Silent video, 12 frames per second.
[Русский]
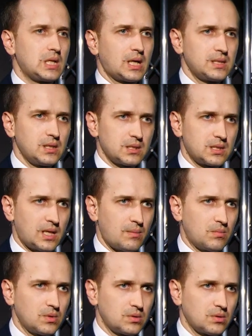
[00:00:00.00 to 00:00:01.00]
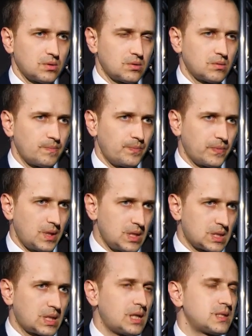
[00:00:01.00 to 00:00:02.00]
хотел, сам э,
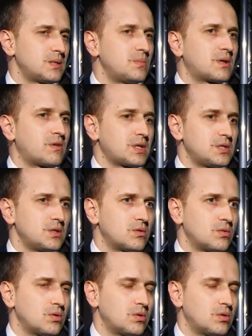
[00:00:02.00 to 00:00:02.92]
искал себе тебе, квартиру. Тебе